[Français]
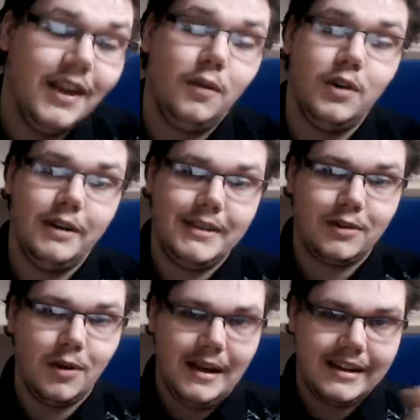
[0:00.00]
D'ailleurs, vous l'aurez
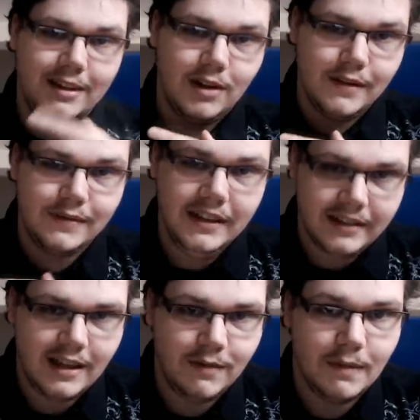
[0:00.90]
peut-être remarqué dans la
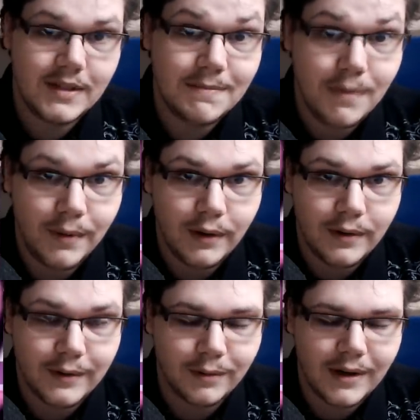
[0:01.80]
fenêtre, il fait un petit peu peur
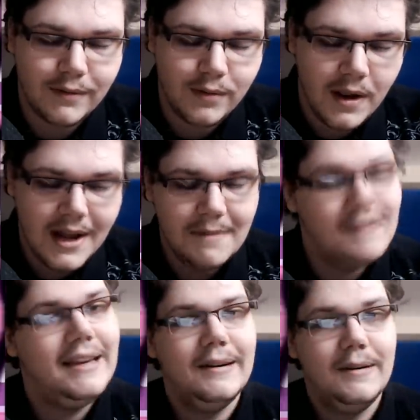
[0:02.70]
euh, quand on l'a vu,
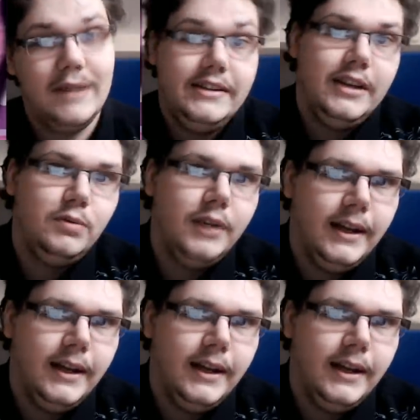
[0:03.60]
mais voilà, c'est Hanouna.